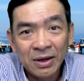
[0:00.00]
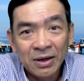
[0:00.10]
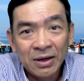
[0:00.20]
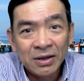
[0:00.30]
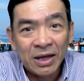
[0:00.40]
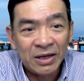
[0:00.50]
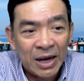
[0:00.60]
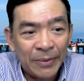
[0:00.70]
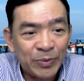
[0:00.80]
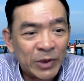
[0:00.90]
thì
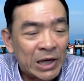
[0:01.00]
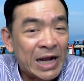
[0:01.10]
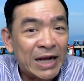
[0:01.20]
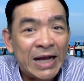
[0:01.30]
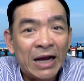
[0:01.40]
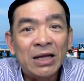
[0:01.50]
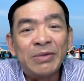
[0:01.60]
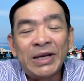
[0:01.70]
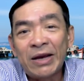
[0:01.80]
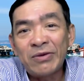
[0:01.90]
um, cái căn nhà có thể bị
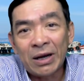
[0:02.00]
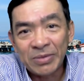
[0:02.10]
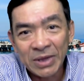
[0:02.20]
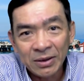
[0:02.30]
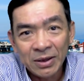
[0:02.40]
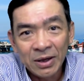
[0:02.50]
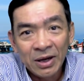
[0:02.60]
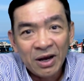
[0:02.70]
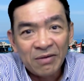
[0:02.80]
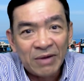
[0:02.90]
kéo ngay lập tức
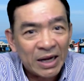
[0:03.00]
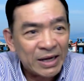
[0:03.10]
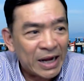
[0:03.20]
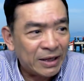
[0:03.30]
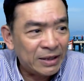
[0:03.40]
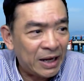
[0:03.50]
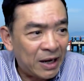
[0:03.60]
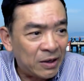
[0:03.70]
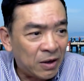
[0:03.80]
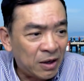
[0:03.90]
và cái căn nhà
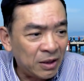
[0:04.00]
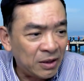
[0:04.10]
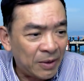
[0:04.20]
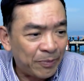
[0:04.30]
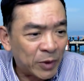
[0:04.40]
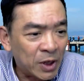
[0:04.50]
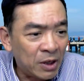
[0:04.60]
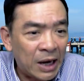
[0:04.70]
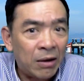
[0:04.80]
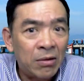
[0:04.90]
đó thì um, ngân
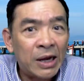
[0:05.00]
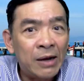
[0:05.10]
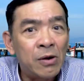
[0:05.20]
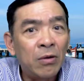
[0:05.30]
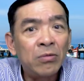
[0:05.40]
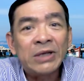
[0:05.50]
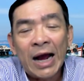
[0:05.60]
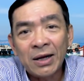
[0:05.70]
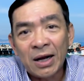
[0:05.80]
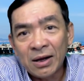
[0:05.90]
hàng họ kéo họ cũng chả
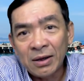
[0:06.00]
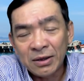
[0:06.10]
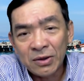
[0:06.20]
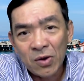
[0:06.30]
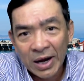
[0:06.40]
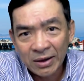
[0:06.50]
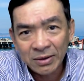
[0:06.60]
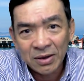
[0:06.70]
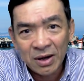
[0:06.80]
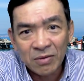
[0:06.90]
cần cái lệnh tòa án
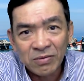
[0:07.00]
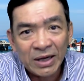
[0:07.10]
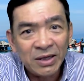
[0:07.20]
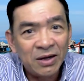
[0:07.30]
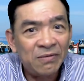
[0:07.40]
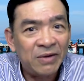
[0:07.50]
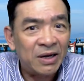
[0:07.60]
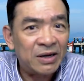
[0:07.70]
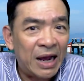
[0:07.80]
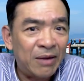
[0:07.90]
nữa không phải như ở Việt
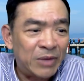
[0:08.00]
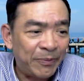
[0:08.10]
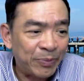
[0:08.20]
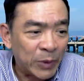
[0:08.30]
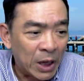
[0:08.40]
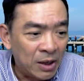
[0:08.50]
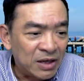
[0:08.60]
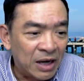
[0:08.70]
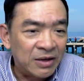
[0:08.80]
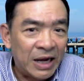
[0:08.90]
Nam mà
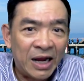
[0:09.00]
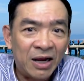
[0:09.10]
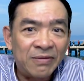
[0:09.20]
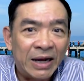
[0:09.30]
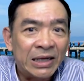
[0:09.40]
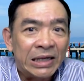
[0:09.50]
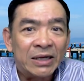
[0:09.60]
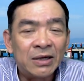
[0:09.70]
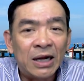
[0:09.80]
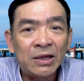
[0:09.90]
ngân hàng phải
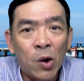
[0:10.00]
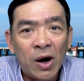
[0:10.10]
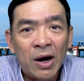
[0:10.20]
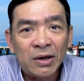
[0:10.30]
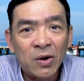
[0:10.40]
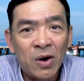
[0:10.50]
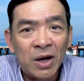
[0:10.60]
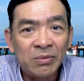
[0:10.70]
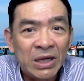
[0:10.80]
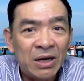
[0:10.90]
kiện ra tòa rồi tòa
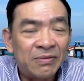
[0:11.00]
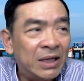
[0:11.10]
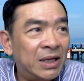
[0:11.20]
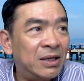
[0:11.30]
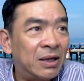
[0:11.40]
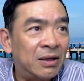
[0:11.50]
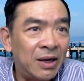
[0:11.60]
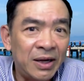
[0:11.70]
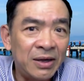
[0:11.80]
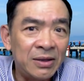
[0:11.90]
thậm chí là phải thi hành
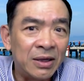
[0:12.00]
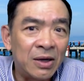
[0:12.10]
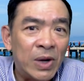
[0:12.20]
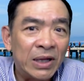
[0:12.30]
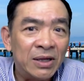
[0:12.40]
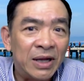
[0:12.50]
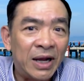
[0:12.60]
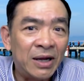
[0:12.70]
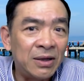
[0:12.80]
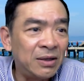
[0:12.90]
án rồi cơ quan thi hành
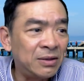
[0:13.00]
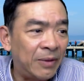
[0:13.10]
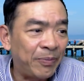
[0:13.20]
án đến um,